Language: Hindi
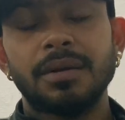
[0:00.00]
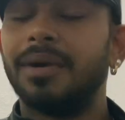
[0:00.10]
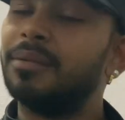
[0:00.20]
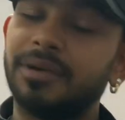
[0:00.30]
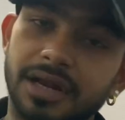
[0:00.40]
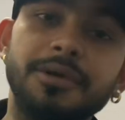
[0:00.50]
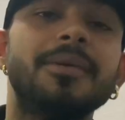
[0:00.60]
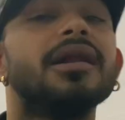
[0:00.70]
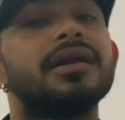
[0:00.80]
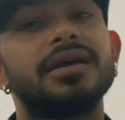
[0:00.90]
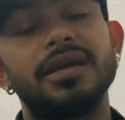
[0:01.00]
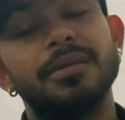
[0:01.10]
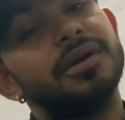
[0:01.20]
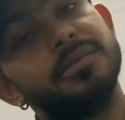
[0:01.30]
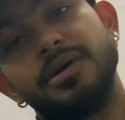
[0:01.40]
भाई मैंने भी पाल रखे
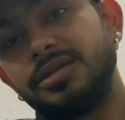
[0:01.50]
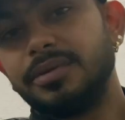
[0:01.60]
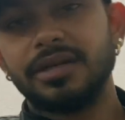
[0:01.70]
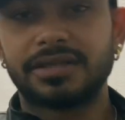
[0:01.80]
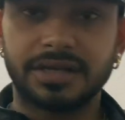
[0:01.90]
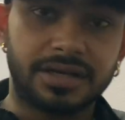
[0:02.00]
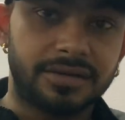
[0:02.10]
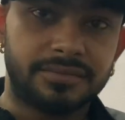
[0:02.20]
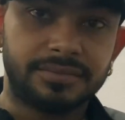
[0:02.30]
मेरे पास भी एक से एक है